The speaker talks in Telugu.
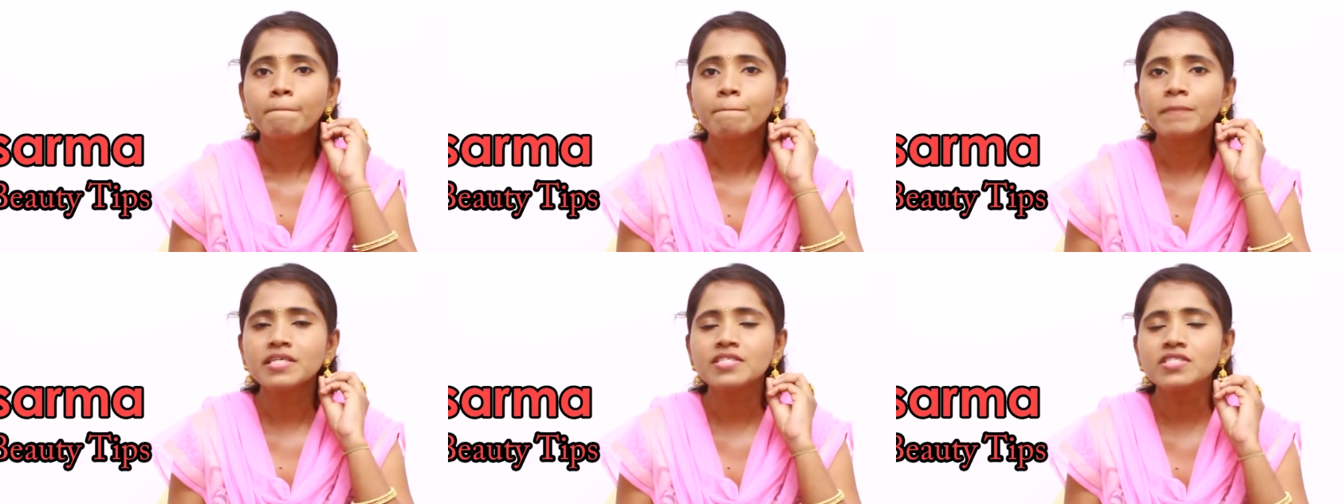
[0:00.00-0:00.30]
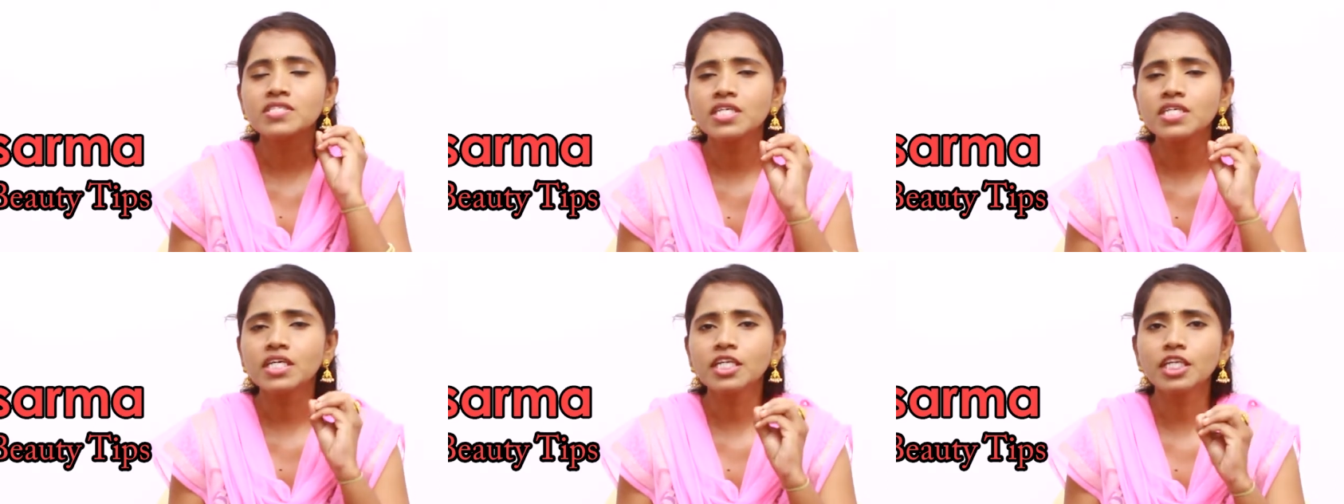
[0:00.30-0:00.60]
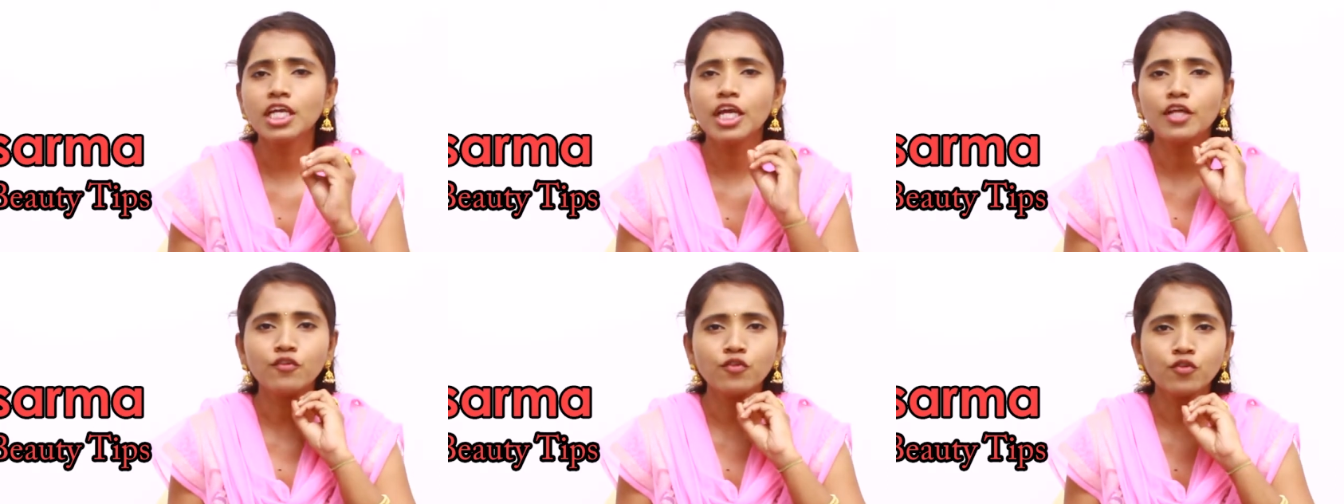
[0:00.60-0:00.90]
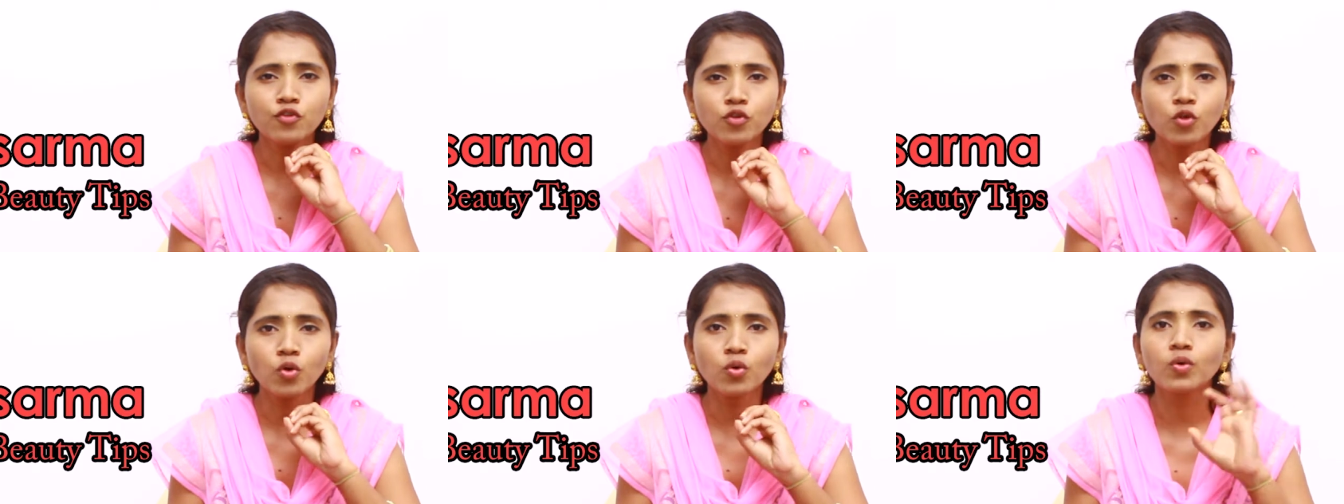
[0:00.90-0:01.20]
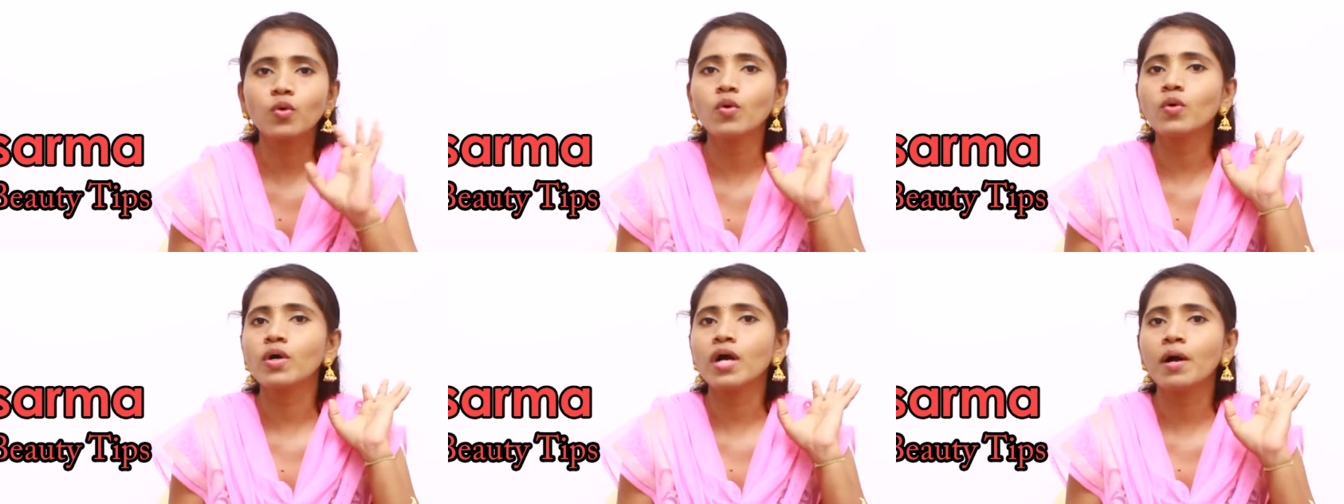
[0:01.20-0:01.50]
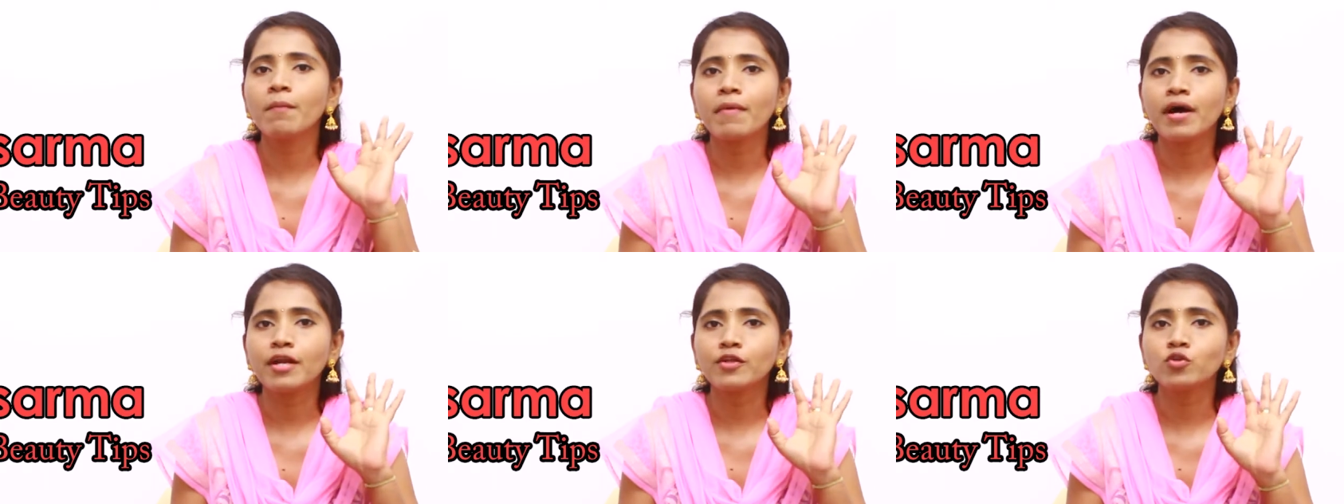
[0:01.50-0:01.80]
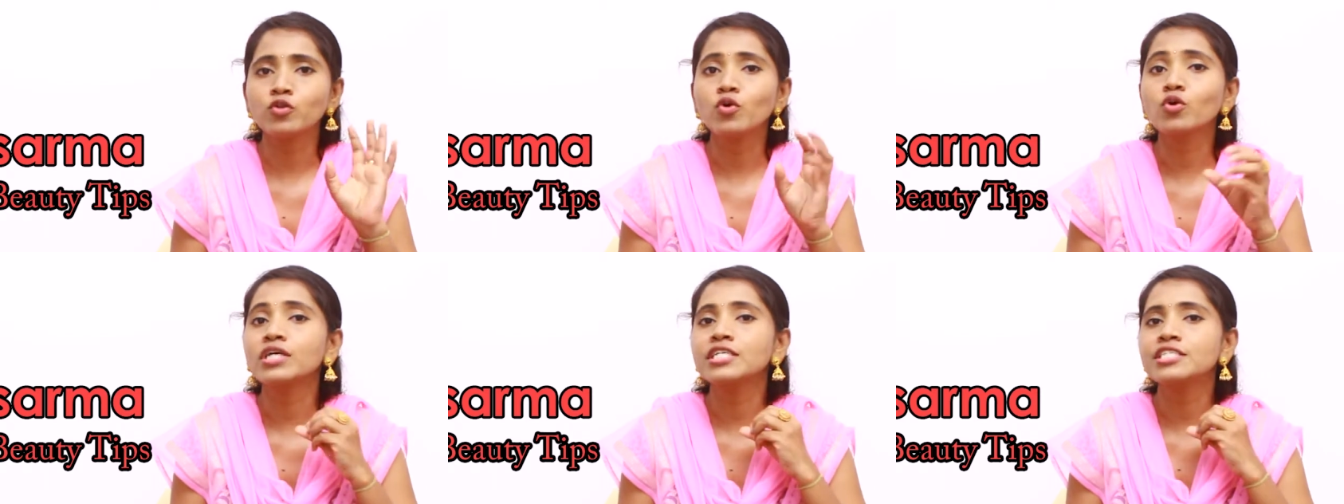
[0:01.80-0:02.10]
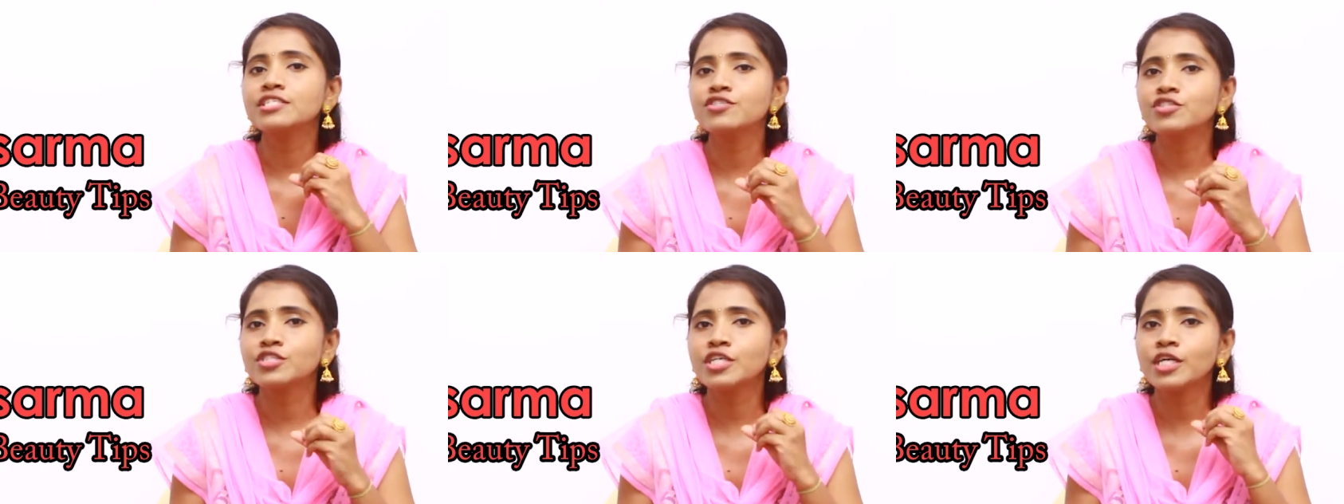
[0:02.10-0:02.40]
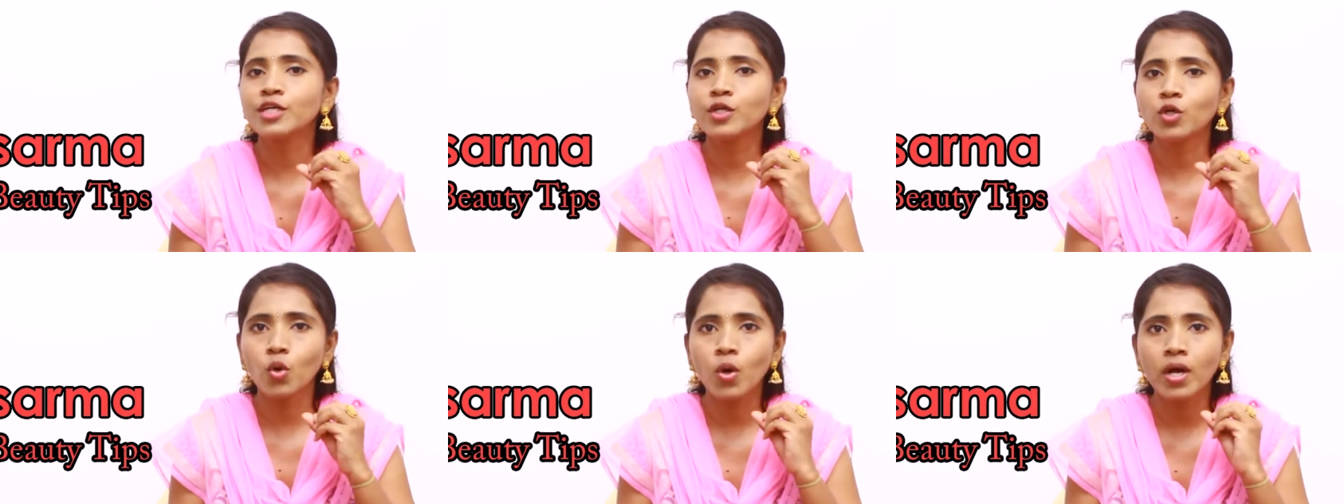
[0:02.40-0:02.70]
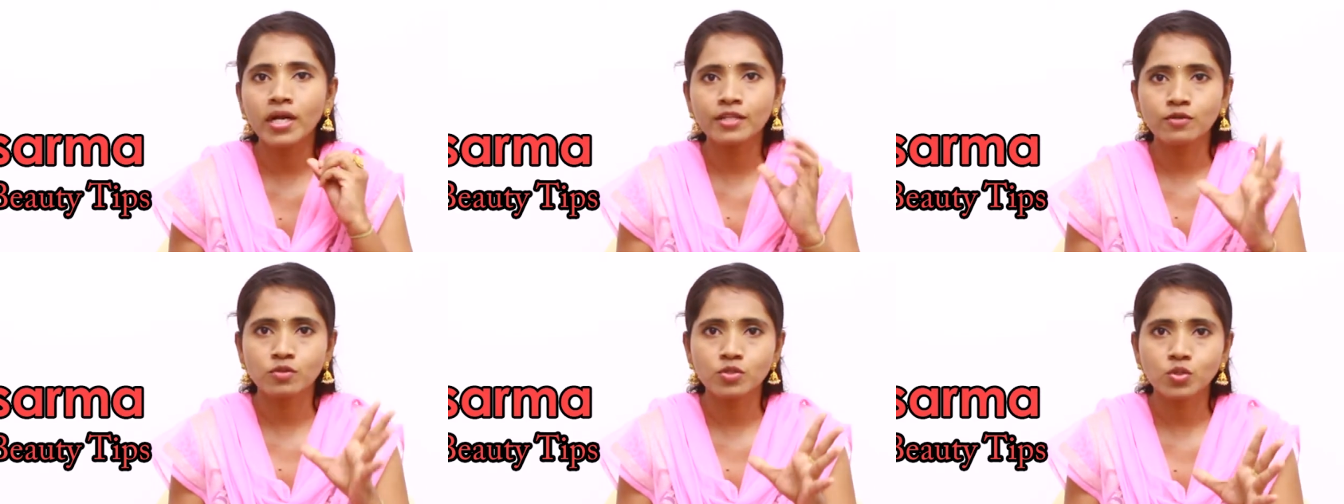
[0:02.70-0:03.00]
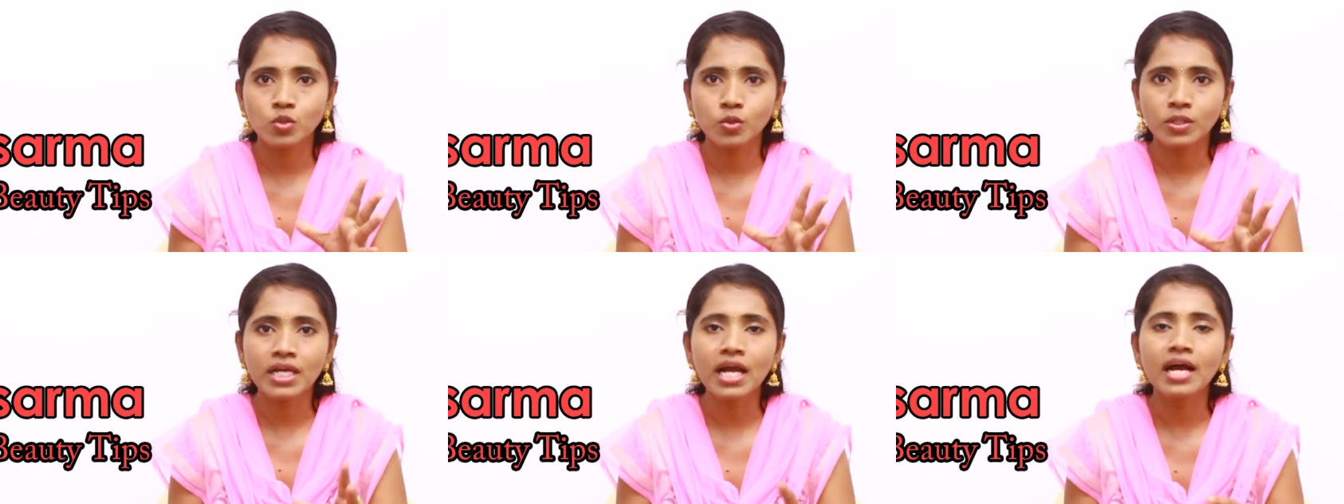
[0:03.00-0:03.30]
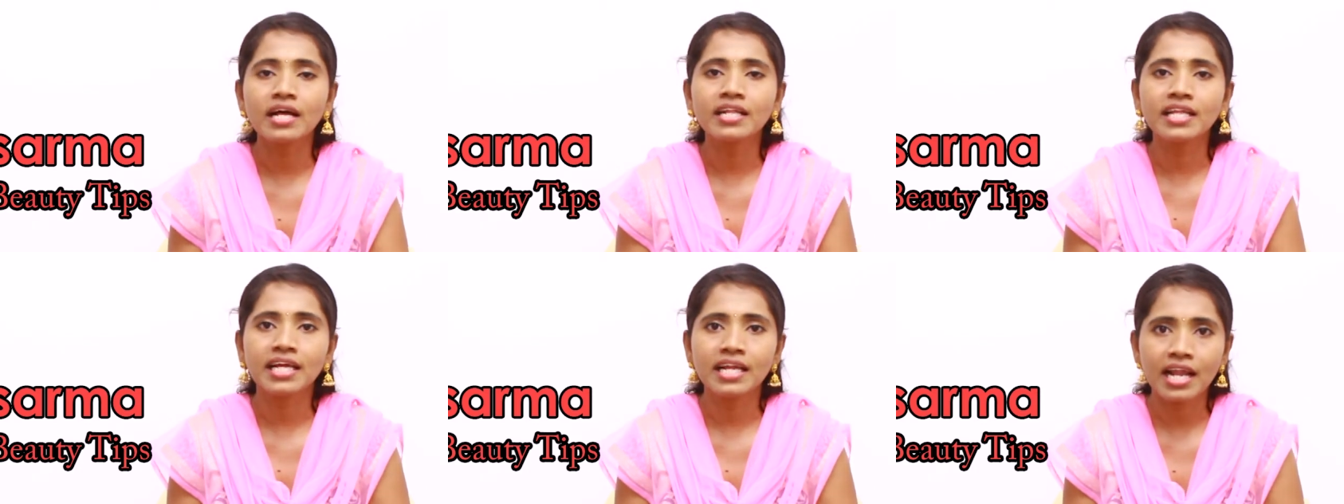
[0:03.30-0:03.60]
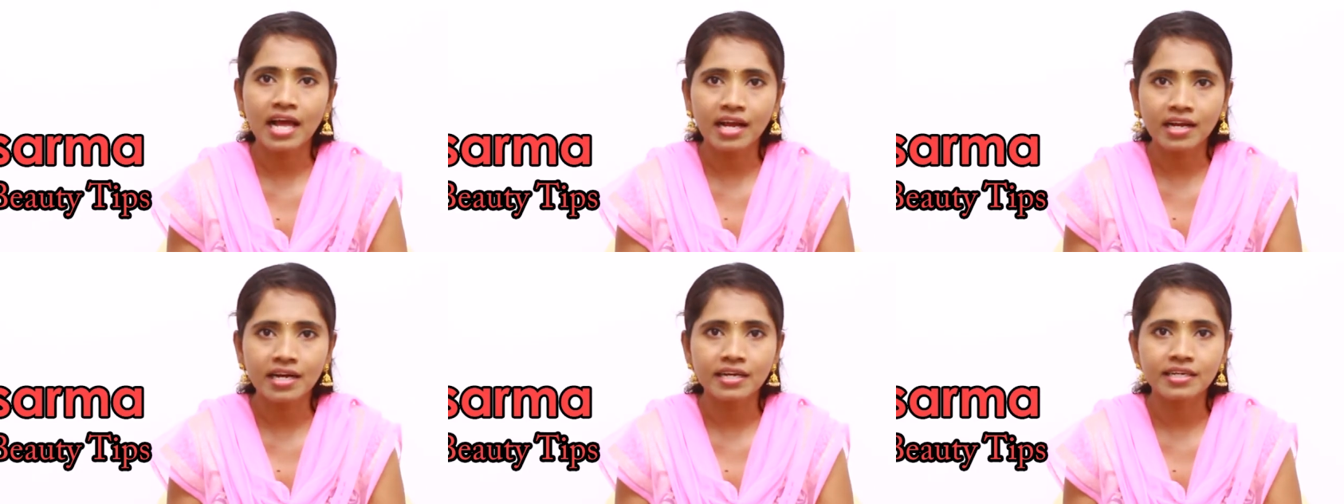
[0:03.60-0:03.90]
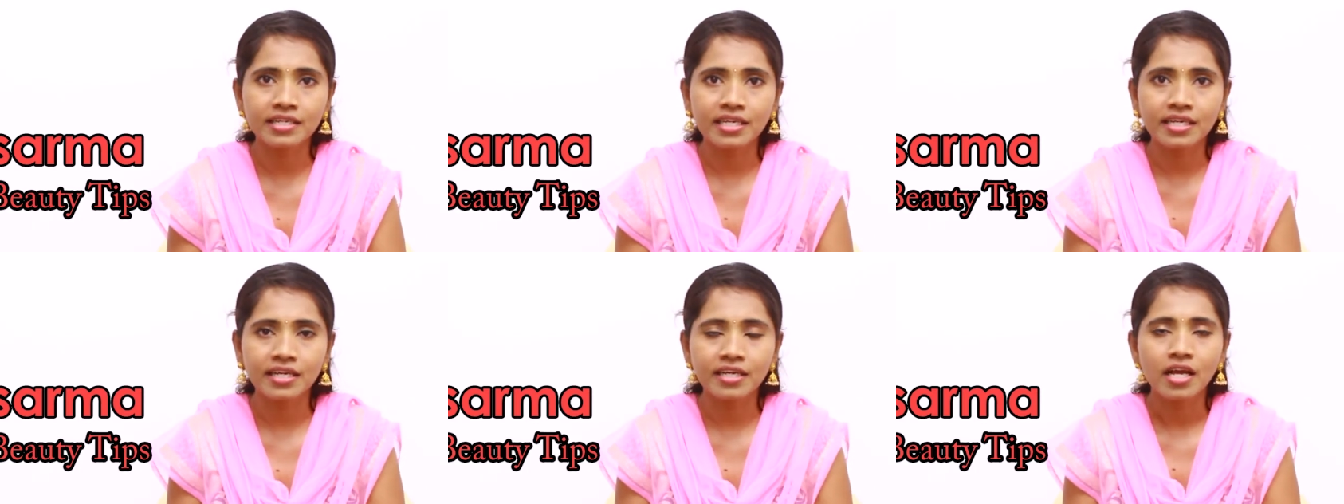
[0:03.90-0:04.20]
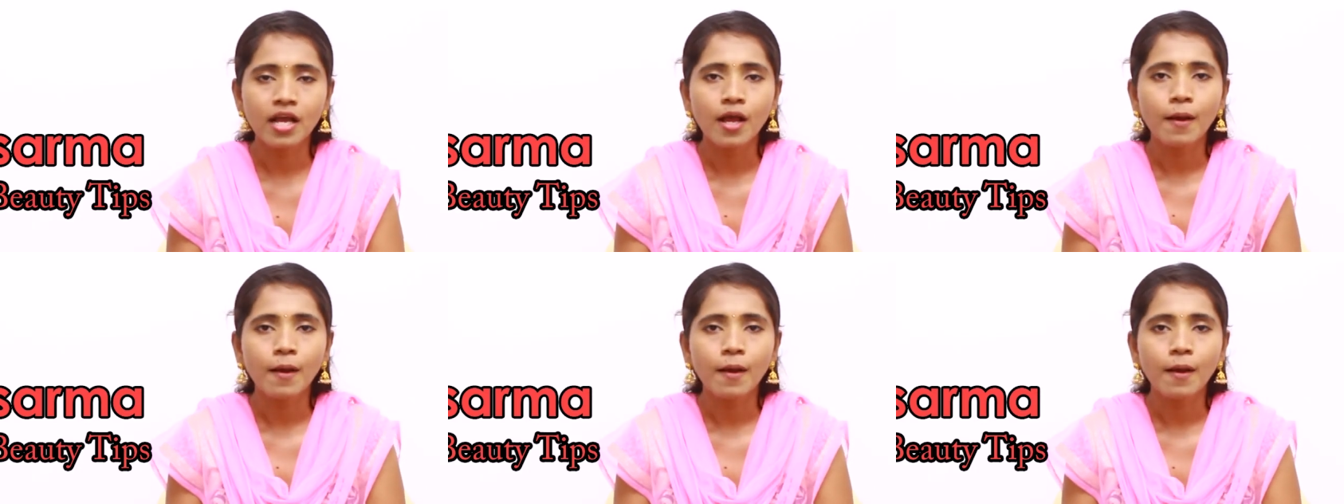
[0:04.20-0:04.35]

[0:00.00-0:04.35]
మీ స్కిన్ ఎంతో గ్లోగా మారుతుంది ఒక ఇన్స్టెంట్ గ్లో అనేది వస్తుంది అది ఎలాగంటే